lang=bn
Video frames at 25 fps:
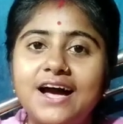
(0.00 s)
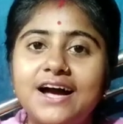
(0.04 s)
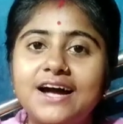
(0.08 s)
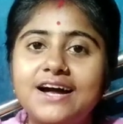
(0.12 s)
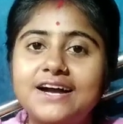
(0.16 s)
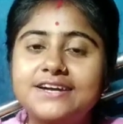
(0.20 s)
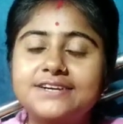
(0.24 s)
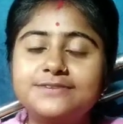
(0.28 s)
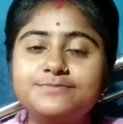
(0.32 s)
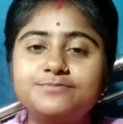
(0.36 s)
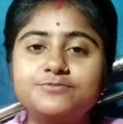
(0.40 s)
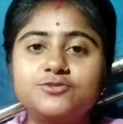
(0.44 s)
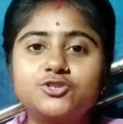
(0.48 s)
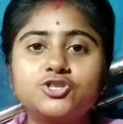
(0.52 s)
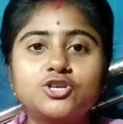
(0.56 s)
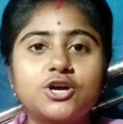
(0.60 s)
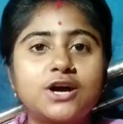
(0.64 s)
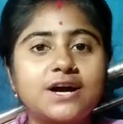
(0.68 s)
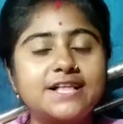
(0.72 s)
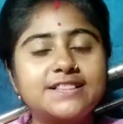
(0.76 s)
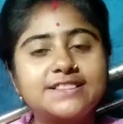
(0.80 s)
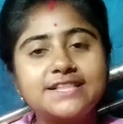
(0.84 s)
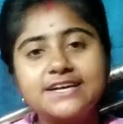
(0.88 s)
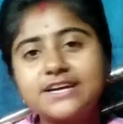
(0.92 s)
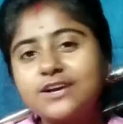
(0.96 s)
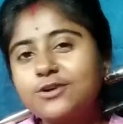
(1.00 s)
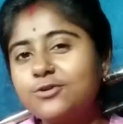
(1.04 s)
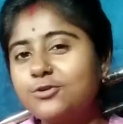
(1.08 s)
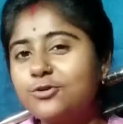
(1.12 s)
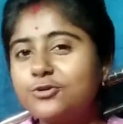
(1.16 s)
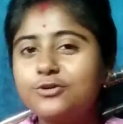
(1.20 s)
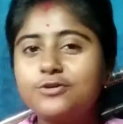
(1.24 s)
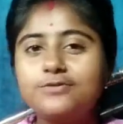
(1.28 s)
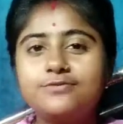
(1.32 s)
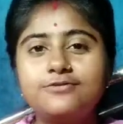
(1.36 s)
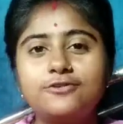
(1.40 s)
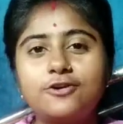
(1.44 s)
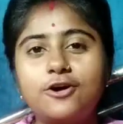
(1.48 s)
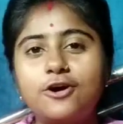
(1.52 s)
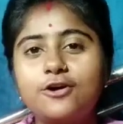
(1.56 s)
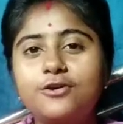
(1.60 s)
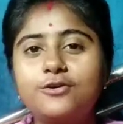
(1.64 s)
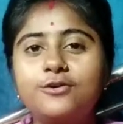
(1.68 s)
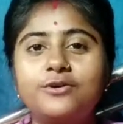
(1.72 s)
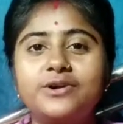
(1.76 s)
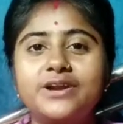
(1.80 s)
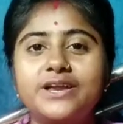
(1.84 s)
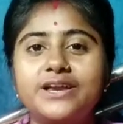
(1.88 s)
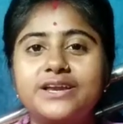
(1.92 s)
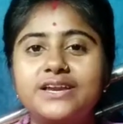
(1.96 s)
আর সকাল থেকে কোনো ব্লগ
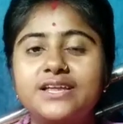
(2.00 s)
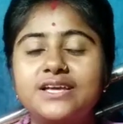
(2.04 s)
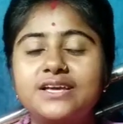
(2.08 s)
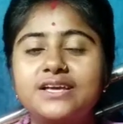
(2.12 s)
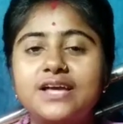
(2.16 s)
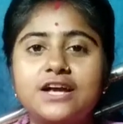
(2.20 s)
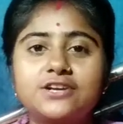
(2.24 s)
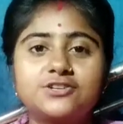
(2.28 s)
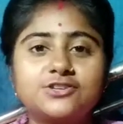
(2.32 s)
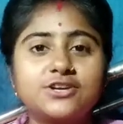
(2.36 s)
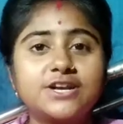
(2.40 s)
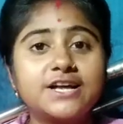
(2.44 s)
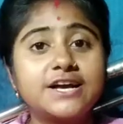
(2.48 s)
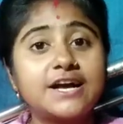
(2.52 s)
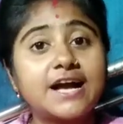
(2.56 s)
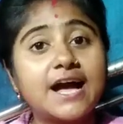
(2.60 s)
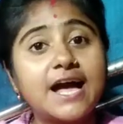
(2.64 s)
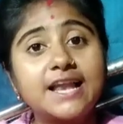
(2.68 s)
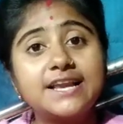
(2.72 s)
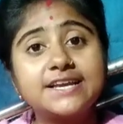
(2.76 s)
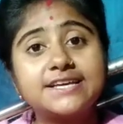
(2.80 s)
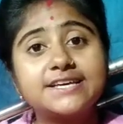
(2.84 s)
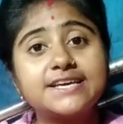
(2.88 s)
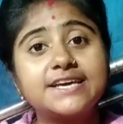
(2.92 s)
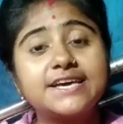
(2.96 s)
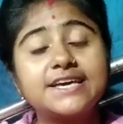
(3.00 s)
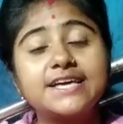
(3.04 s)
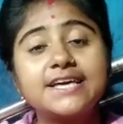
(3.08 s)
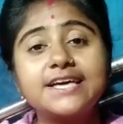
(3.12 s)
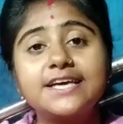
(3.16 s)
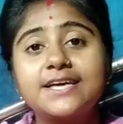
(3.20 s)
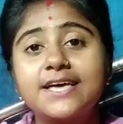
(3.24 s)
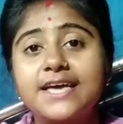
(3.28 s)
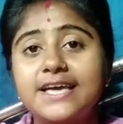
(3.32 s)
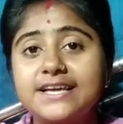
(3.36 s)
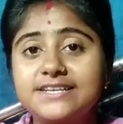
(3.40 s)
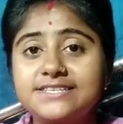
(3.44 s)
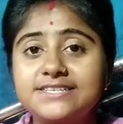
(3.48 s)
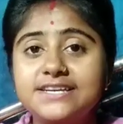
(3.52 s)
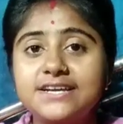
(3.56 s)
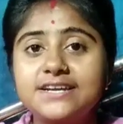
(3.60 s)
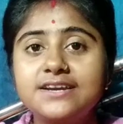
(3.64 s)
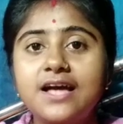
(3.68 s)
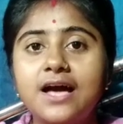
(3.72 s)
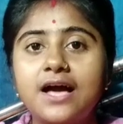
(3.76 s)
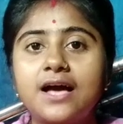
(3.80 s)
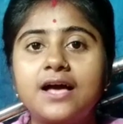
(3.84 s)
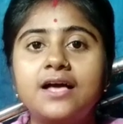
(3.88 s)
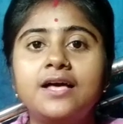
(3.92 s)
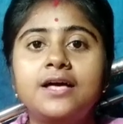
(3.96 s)
করিনি আসলে কালকে এসে
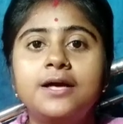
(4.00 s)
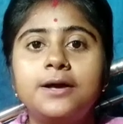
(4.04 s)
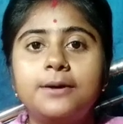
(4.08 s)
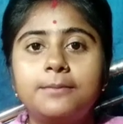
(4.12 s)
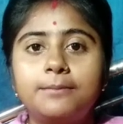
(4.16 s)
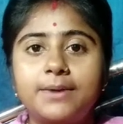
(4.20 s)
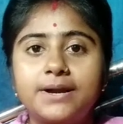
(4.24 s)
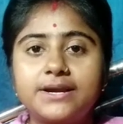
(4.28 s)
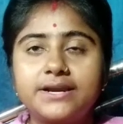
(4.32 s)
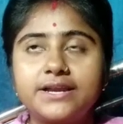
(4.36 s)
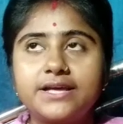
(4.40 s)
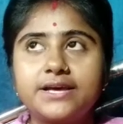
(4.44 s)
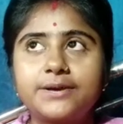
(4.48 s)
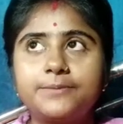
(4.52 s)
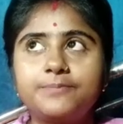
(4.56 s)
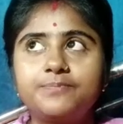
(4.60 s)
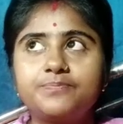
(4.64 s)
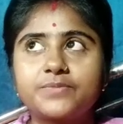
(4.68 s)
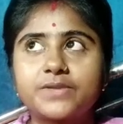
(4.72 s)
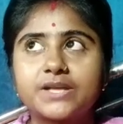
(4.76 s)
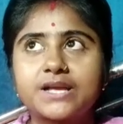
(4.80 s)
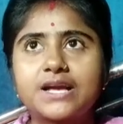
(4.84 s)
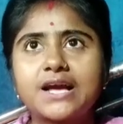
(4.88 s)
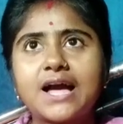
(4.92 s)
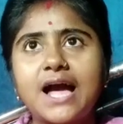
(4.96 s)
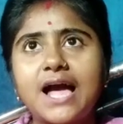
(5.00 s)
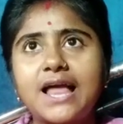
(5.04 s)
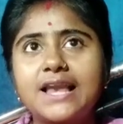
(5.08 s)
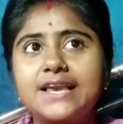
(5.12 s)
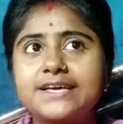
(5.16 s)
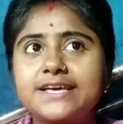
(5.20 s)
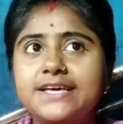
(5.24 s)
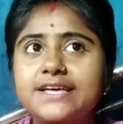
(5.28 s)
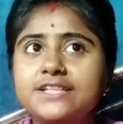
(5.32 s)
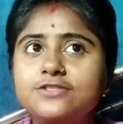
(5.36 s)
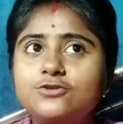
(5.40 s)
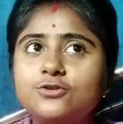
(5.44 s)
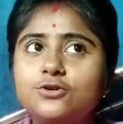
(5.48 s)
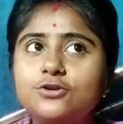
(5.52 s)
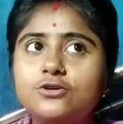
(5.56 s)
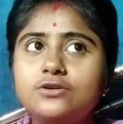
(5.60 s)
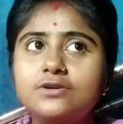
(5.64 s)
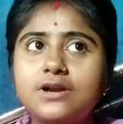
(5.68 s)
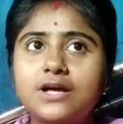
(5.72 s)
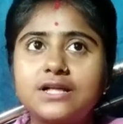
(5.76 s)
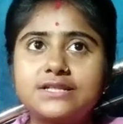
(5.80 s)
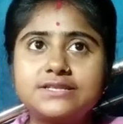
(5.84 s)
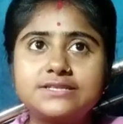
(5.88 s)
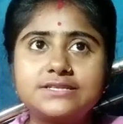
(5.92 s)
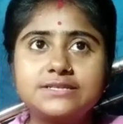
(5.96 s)
না মানে কালকে তো
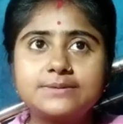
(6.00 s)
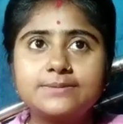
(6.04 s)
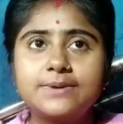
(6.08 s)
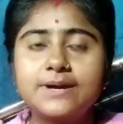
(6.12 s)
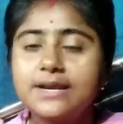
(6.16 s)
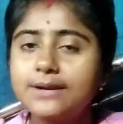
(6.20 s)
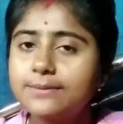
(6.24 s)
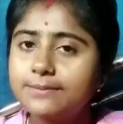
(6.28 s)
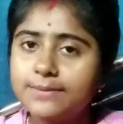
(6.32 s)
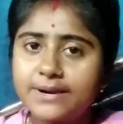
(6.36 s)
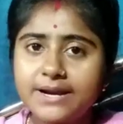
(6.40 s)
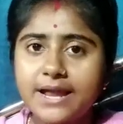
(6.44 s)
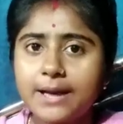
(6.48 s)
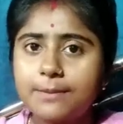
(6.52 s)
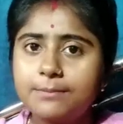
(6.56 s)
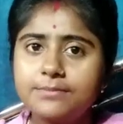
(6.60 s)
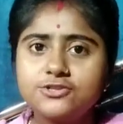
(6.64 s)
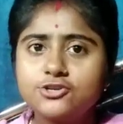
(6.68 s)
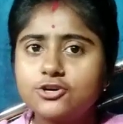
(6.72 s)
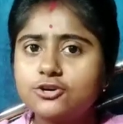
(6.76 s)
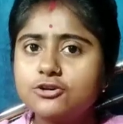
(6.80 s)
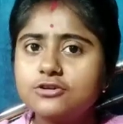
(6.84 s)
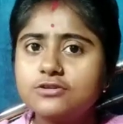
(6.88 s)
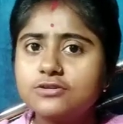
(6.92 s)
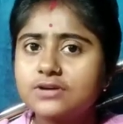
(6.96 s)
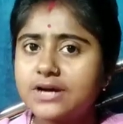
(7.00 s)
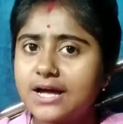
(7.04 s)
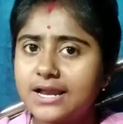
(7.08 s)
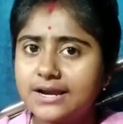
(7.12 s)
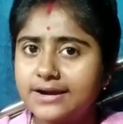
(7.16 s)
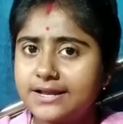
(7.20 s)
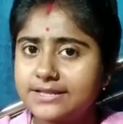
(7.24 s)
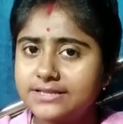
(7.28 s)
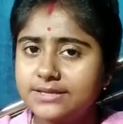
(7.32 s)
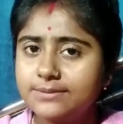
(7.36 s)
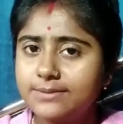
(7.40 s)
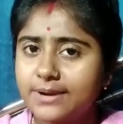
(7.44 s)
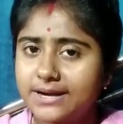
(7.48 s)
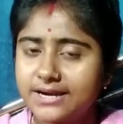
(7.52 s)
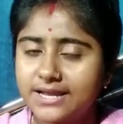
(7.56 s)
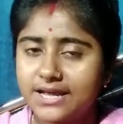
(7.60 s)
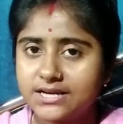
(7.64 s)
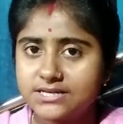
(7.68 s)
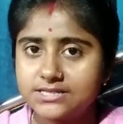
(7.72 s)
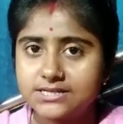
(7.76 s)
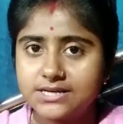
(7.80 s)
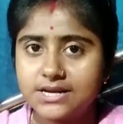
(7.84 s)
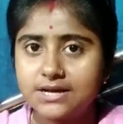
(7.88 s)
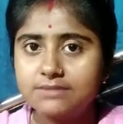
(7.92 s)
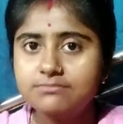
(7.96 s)
রাত্রিবেলা মানে আমি যখন কাল রাতে বাড়ি
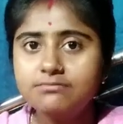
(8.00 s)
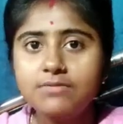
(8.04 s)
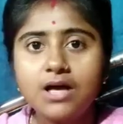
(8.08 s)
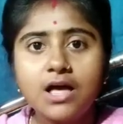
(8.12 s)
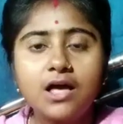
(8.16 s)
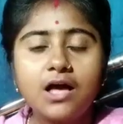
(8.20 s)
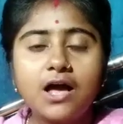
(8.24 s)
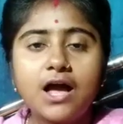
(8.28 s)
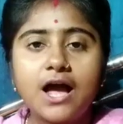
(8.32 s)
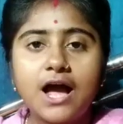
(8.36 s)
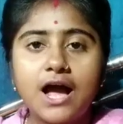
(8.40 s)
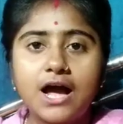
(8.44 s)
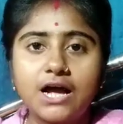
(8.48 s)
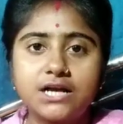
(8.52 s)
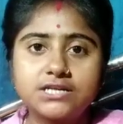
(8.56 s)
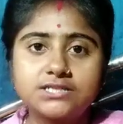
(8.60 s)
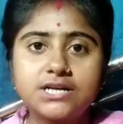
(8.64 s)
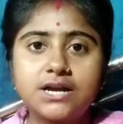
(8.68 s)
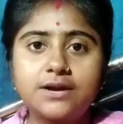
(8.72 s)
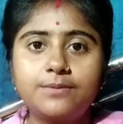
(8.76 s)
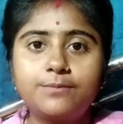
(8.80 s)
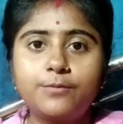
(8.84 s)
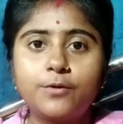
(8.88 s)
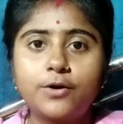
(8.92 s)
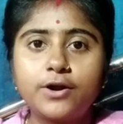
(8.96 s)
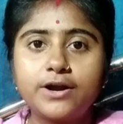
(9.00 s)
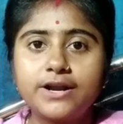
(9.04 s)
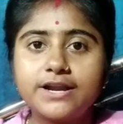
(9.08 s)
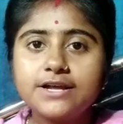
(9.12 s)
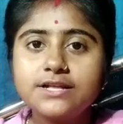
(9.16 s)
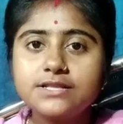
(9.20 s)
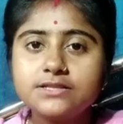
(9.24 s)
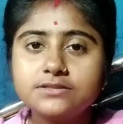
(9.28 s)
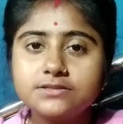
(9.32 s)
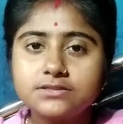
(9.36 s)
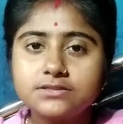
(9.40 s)
আসলাম আসার পরে